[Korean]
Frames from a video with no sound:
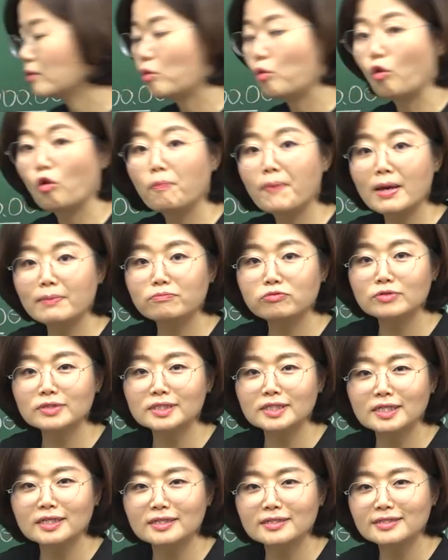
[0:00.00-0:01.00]

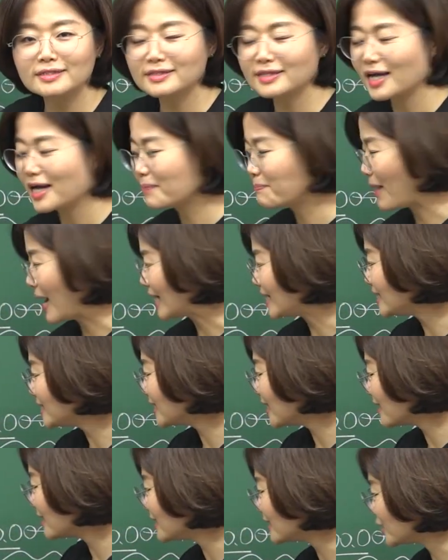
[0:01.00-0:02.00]
500불짜리 스탁 만
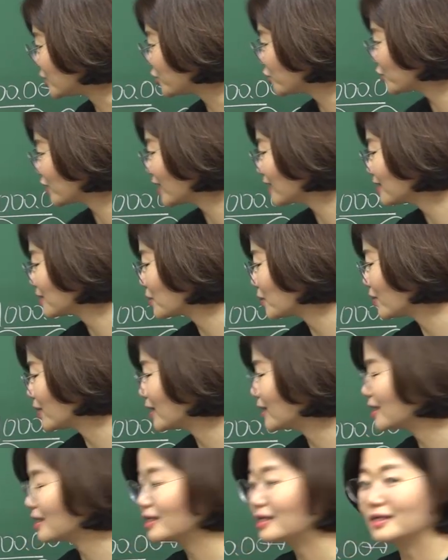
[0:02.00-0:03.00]
장을 이슈하는
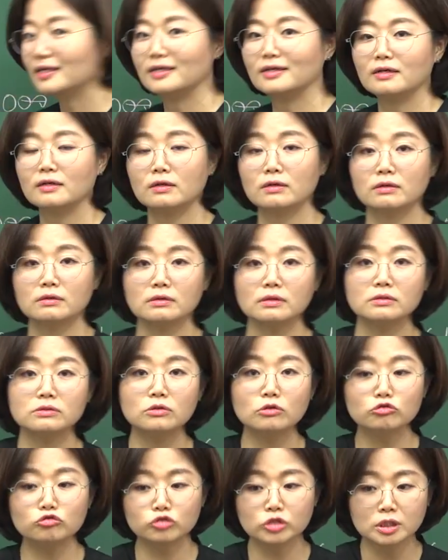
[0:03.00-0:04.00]
거야. 근데
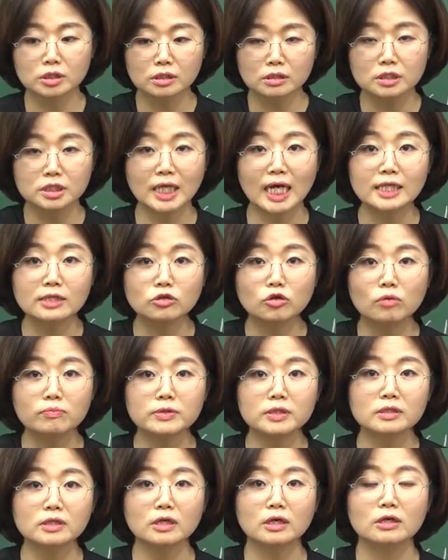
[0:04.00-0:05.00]
그걸 투자자들이 사는
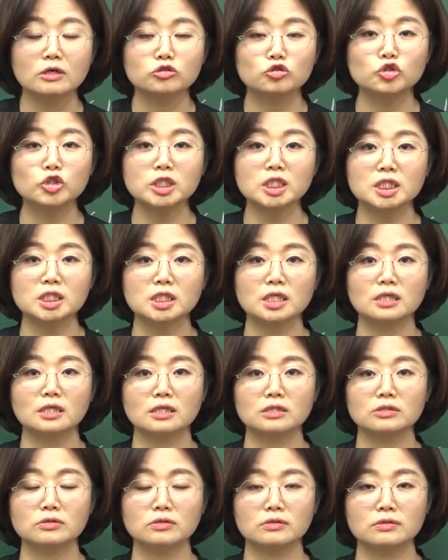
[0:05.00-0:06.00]
겁니다. 주식시장
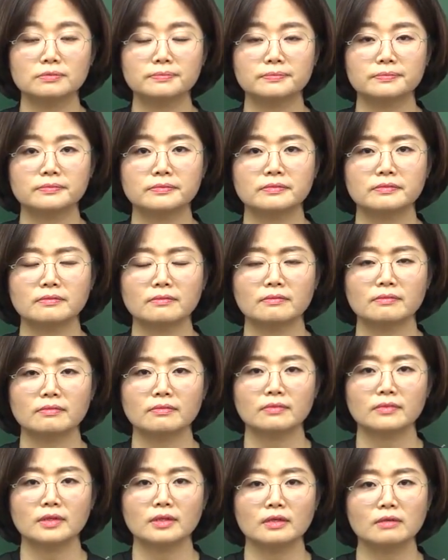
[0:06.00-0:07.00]
가서.
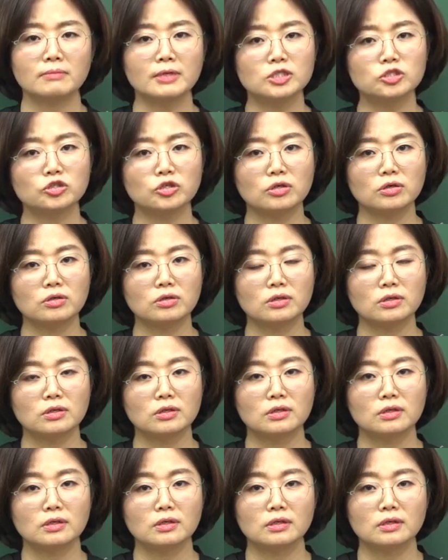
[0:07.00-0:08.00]
맞죠?
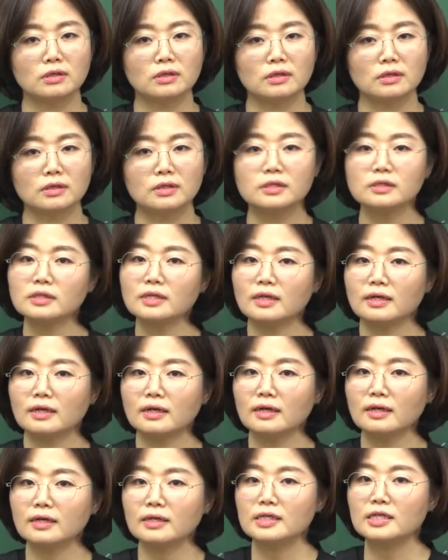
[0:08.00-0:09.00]

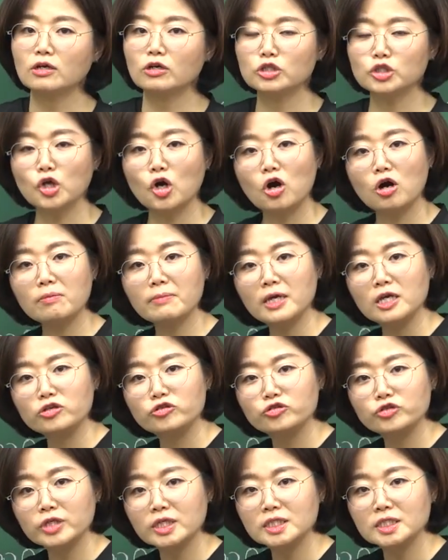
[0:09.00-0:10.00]
그런데 이렇게 처음에
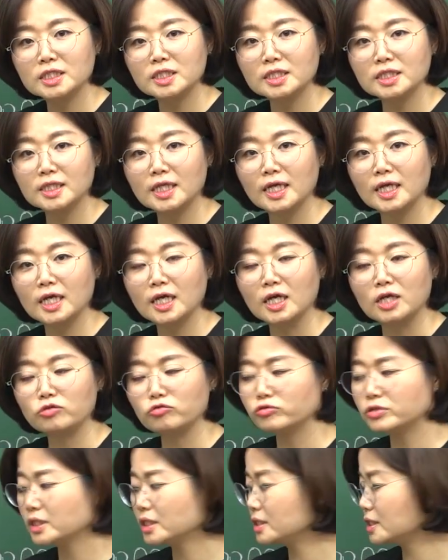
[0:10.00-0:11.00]
이슈했을 때
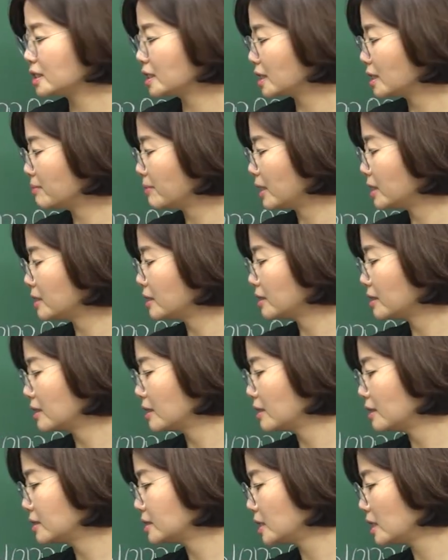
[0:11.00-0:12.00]
투자자가
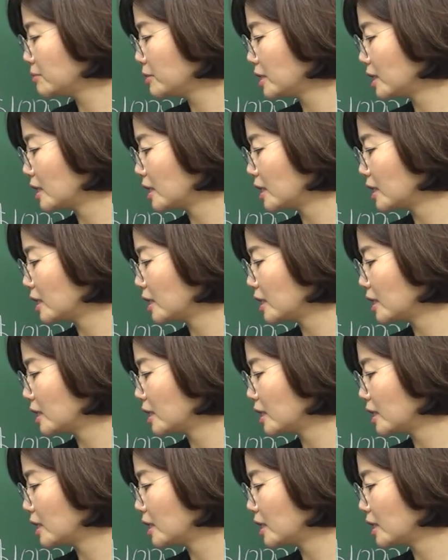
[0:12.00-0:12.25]
만약에 쌤이